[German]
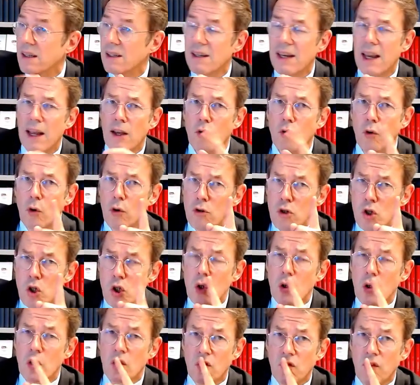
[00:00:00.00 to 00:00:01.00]
Der
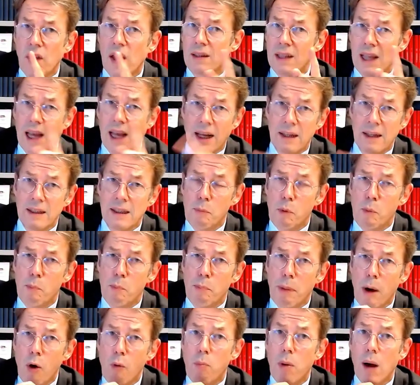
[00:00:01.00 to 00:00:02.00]
Grundstückswert, der an der
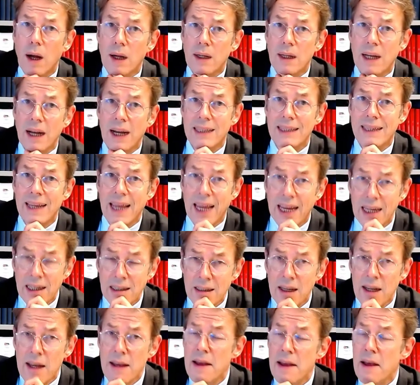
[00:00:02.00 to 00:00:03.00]
Bebaubarkeit hängt,
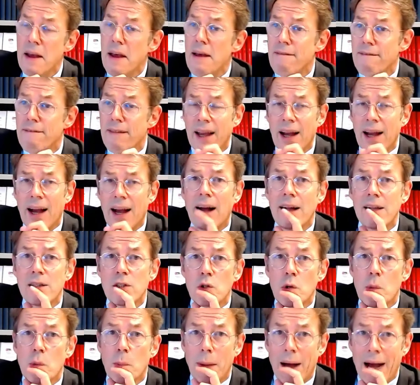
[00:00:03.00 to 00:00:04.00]
wäre
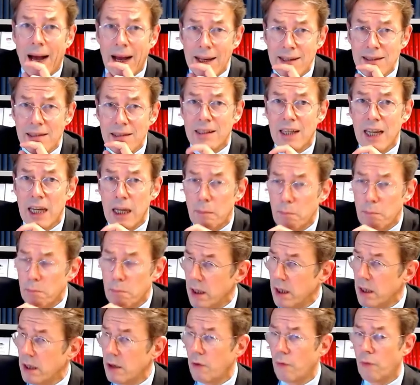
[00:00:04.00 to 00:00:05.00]
also
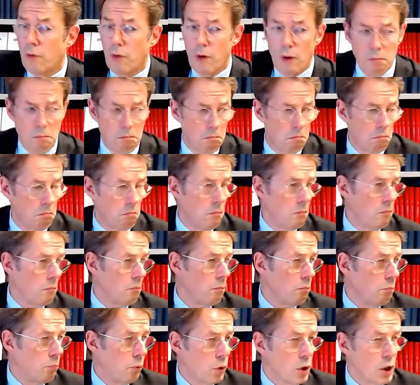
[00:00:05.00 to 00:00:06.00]
maßgeblich vom
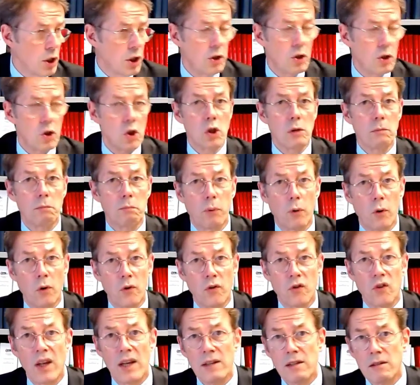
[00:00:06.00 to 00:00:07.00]
politischen
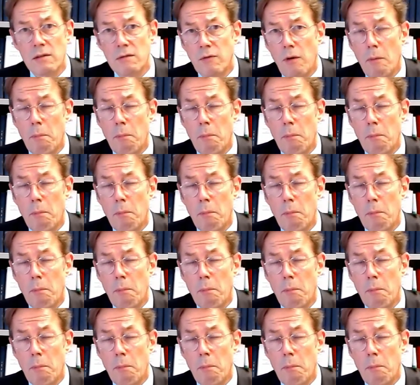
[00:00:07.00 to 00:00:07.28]
Prozess, vom